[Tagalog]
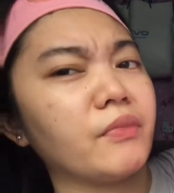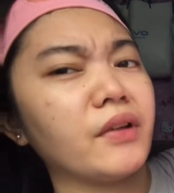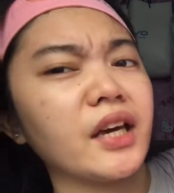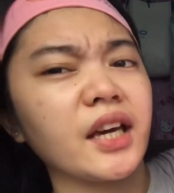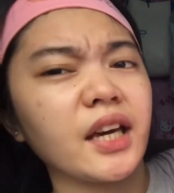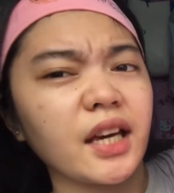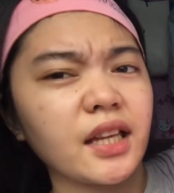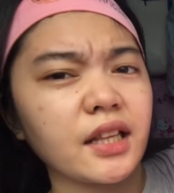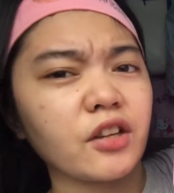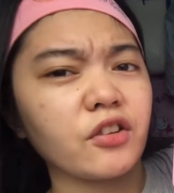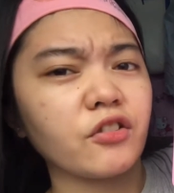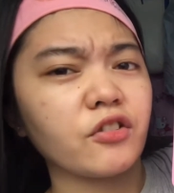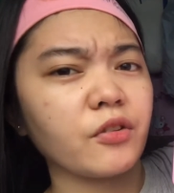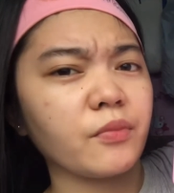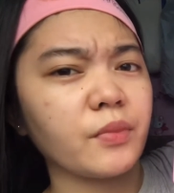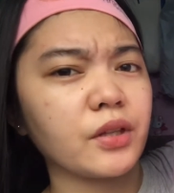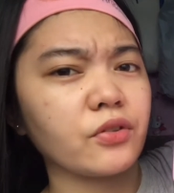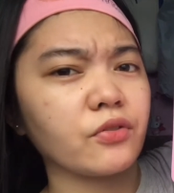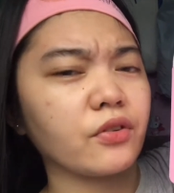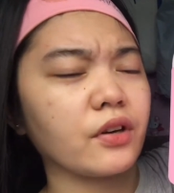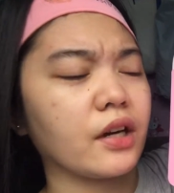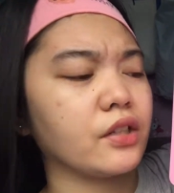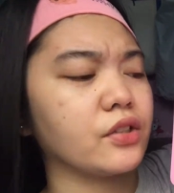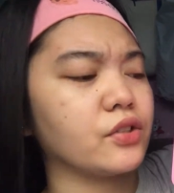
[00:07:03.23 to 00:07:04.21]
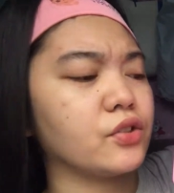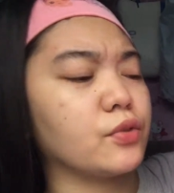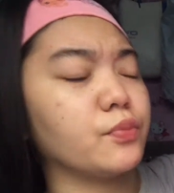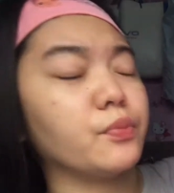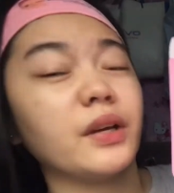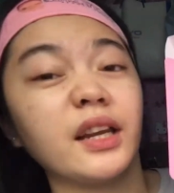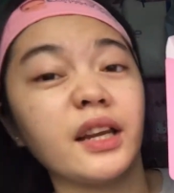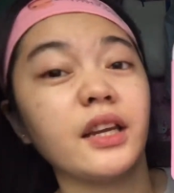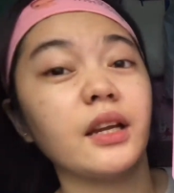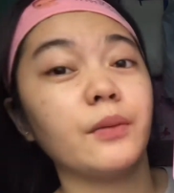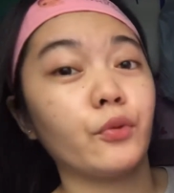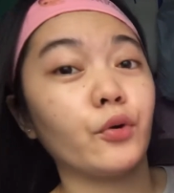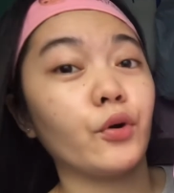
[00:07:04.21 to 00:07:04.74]
Nakikita na naman to guys. So,
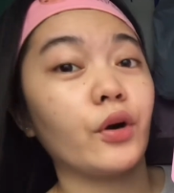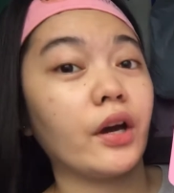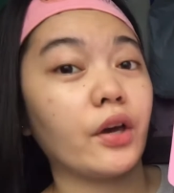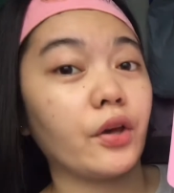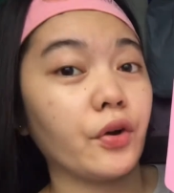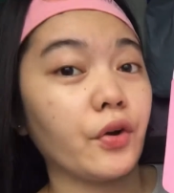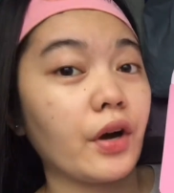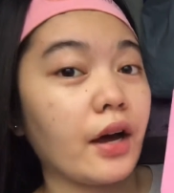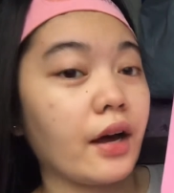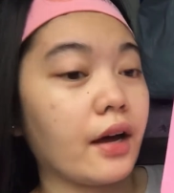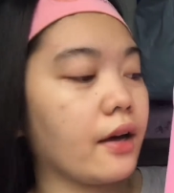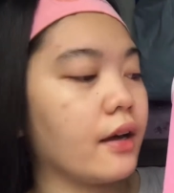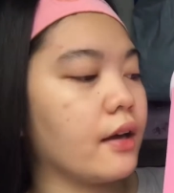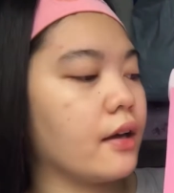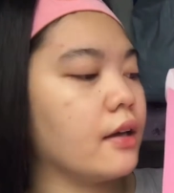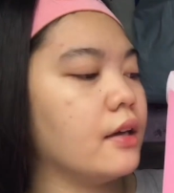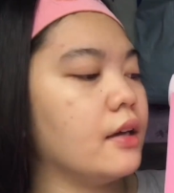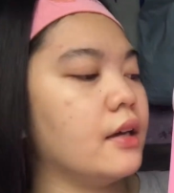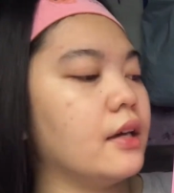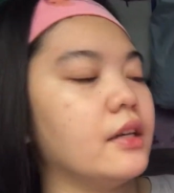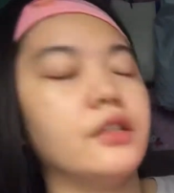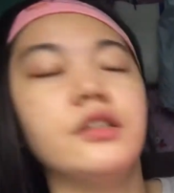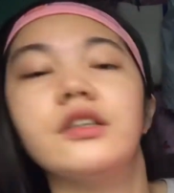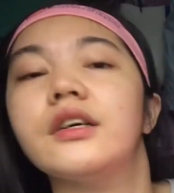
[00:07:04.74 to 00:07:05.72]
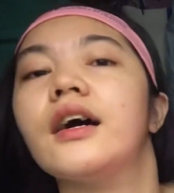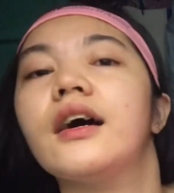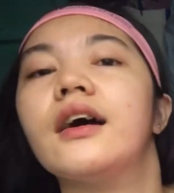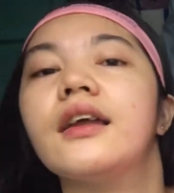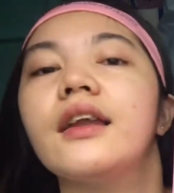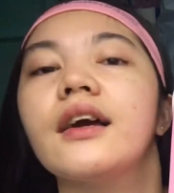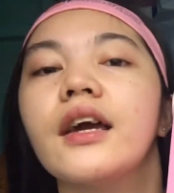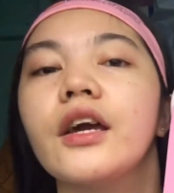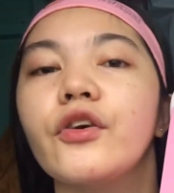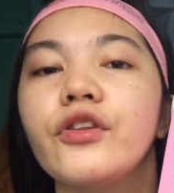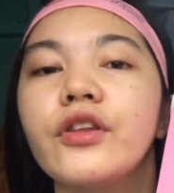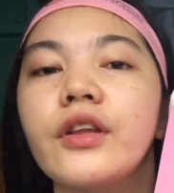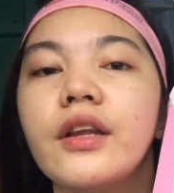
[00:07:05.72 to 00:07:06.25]
bilhin na po kayo ha. Ay, ah,
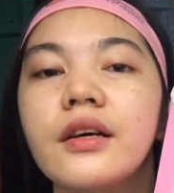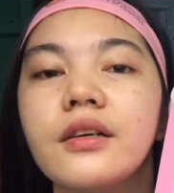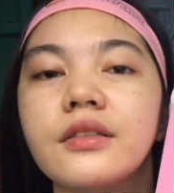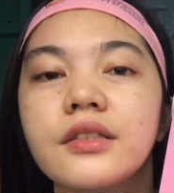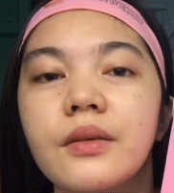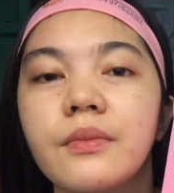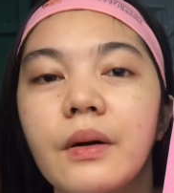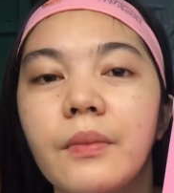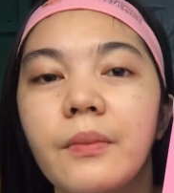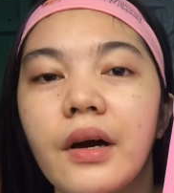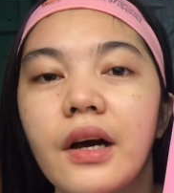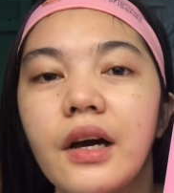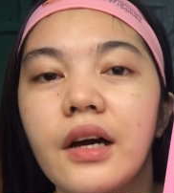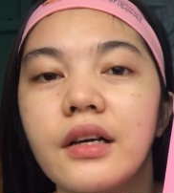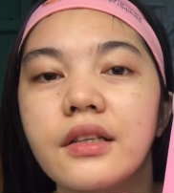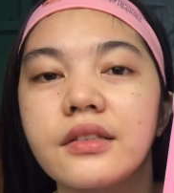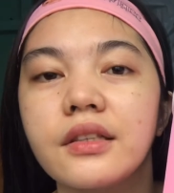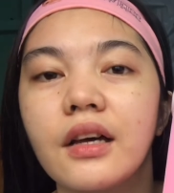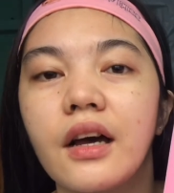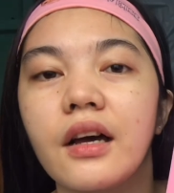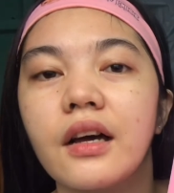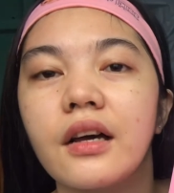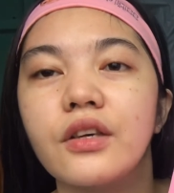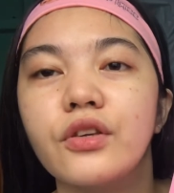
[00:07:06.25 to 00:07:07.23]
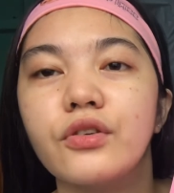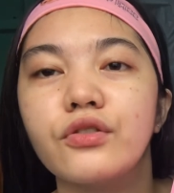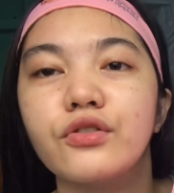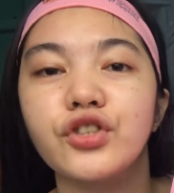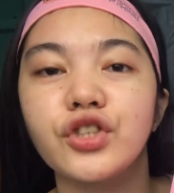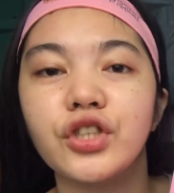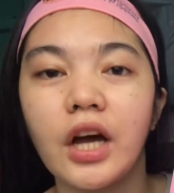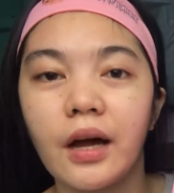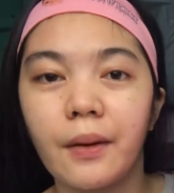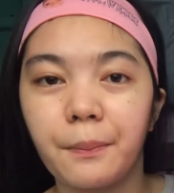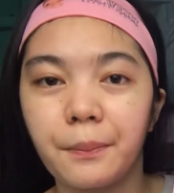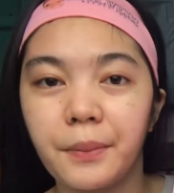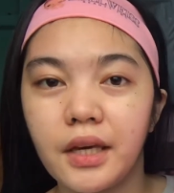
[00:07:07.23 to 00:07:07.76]
lagay ko na lang sa baba, sa yung
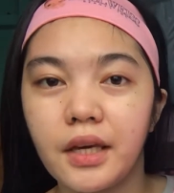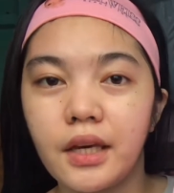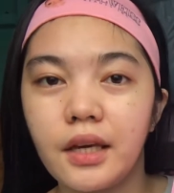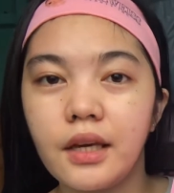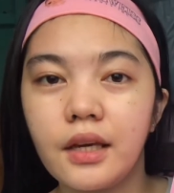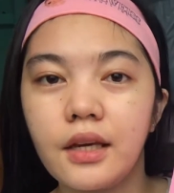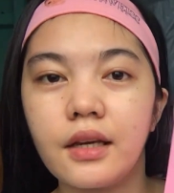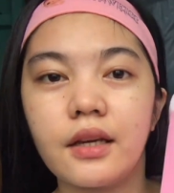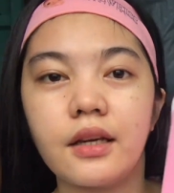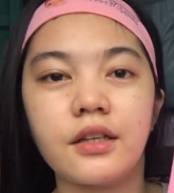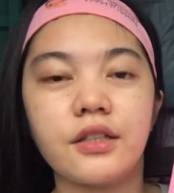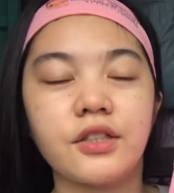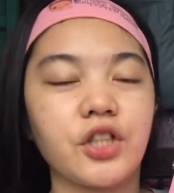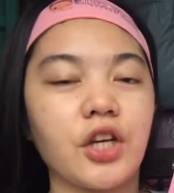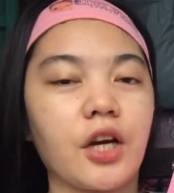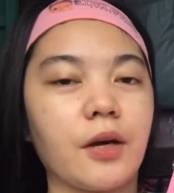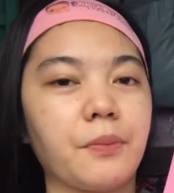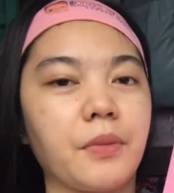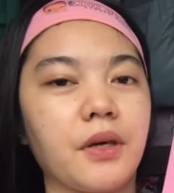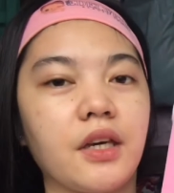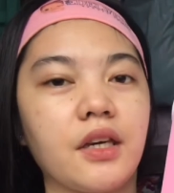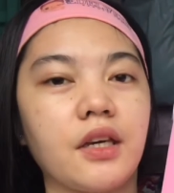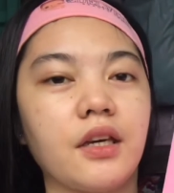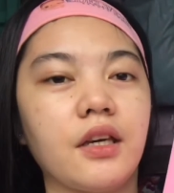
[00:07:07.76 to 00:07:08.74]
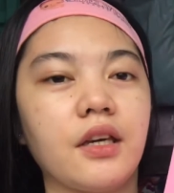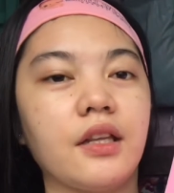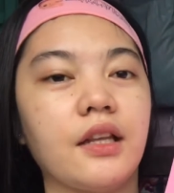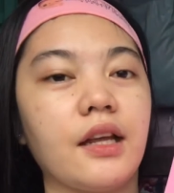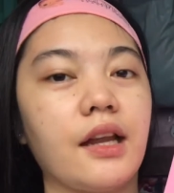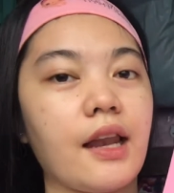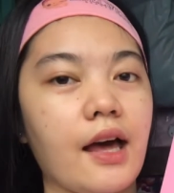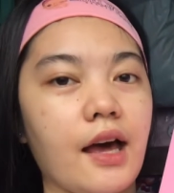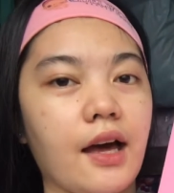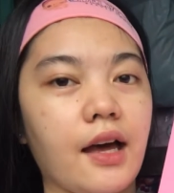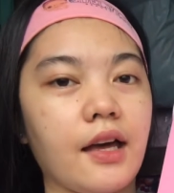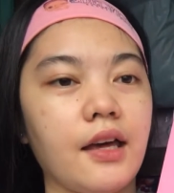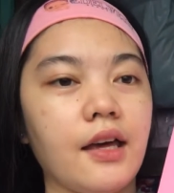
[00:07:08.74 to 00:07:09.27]
Shopee. Shopee
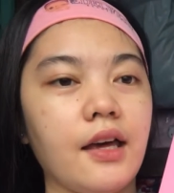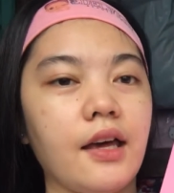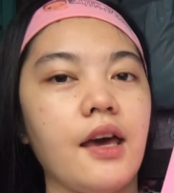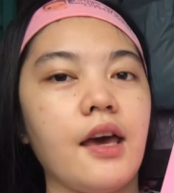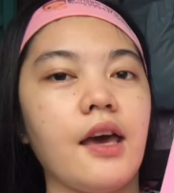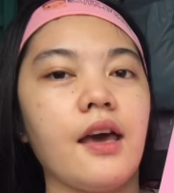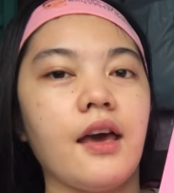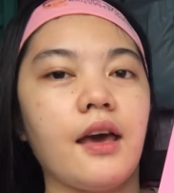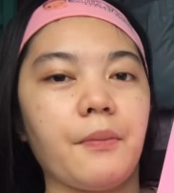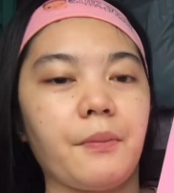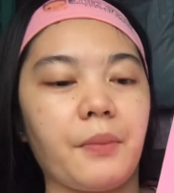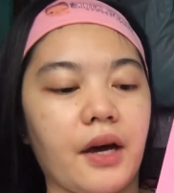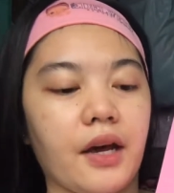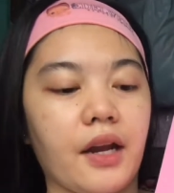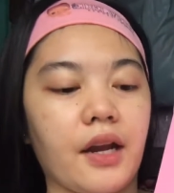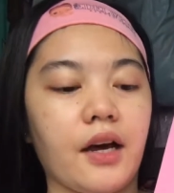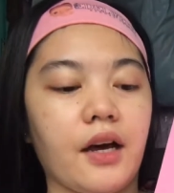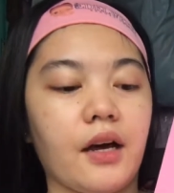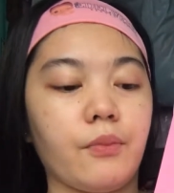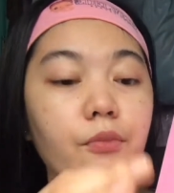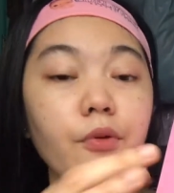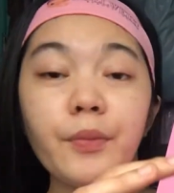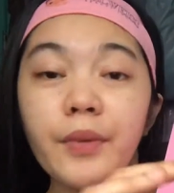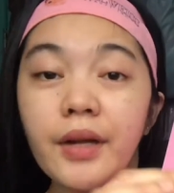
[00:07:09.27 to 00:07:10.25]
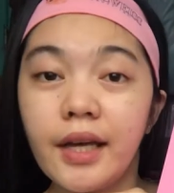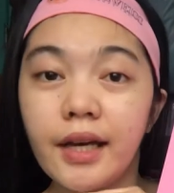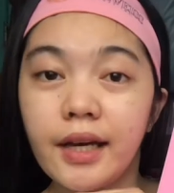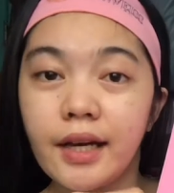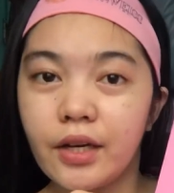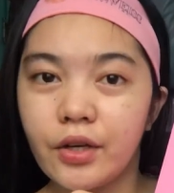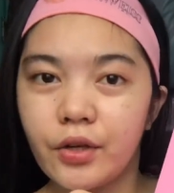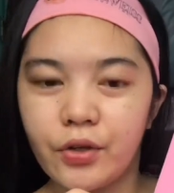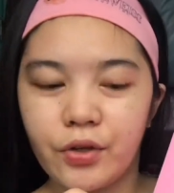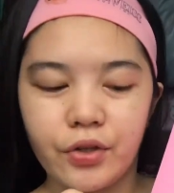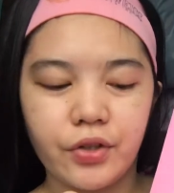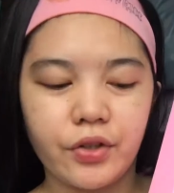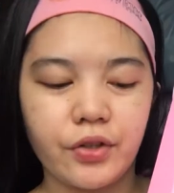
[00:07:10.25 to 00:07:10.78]
nila. Para bumili
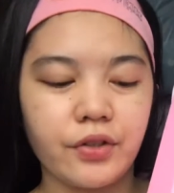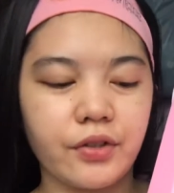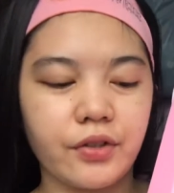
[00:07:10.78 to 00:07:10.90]
kayo.